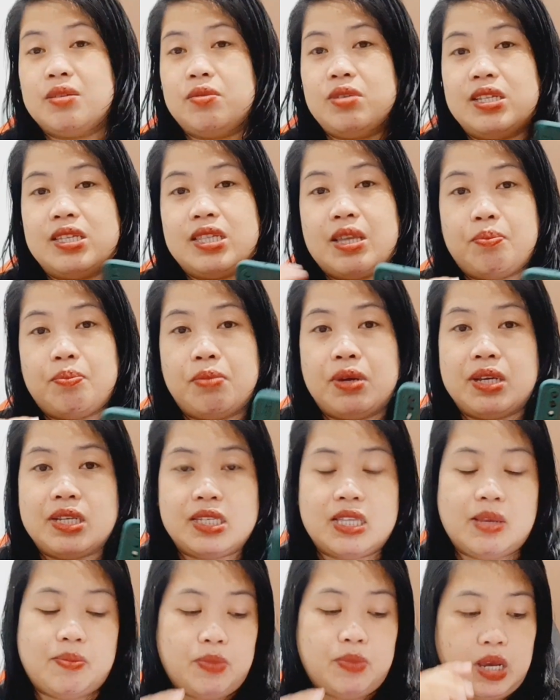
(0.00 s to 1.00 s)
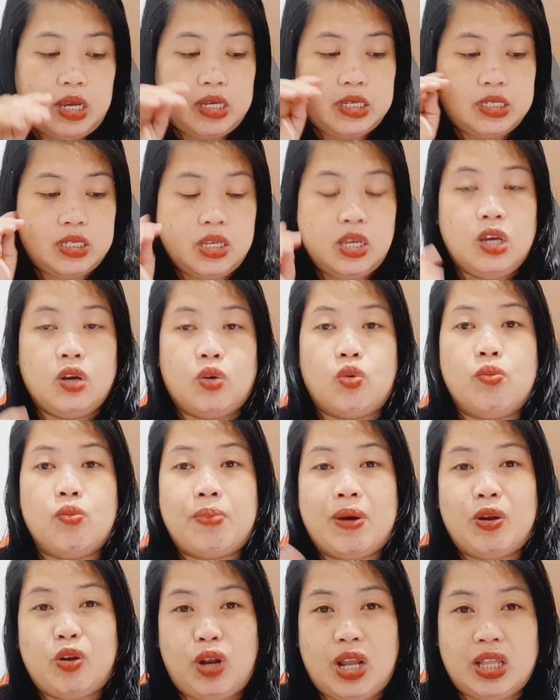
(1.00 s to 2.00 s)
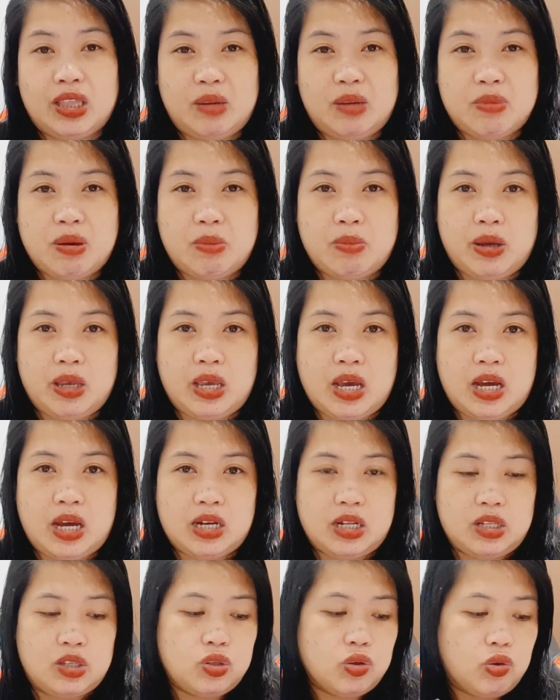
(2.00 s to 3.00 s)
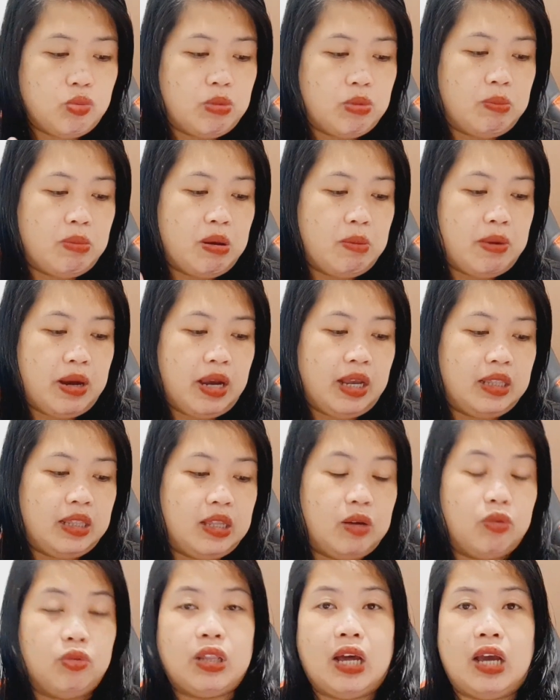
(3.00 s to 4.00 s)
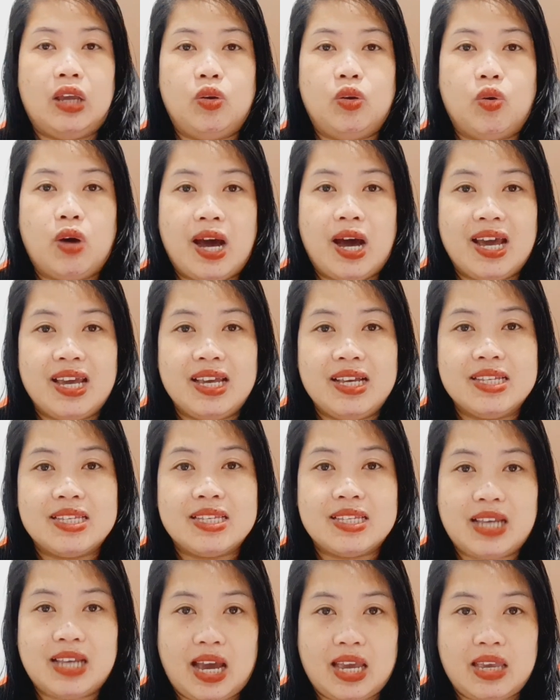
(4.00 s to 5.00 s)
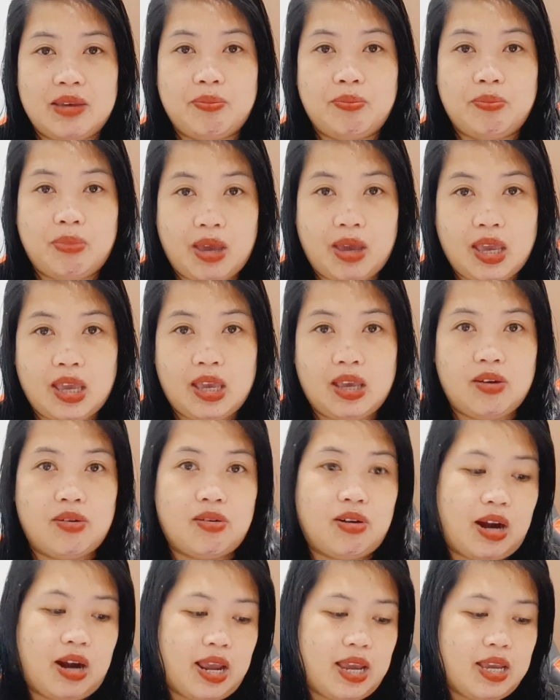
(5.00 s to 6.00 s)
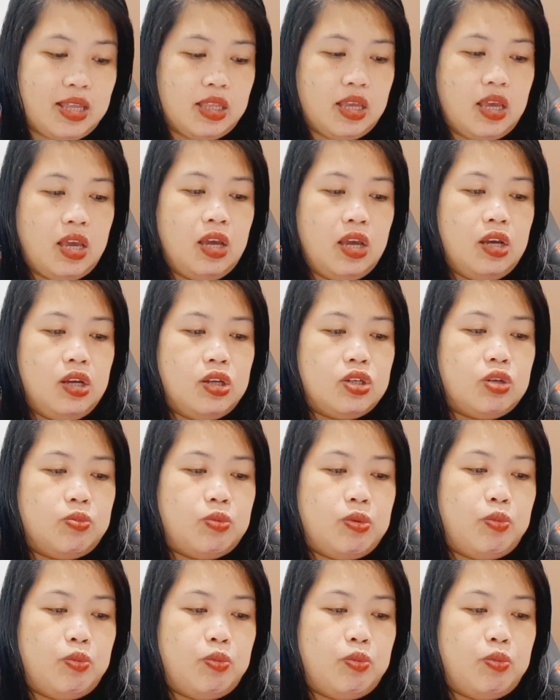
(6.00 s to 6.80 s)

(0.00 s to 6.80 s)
step by step, guys, kung paano natin babayaran. So, magbabayad daw tayo kay Skypay, alright? So,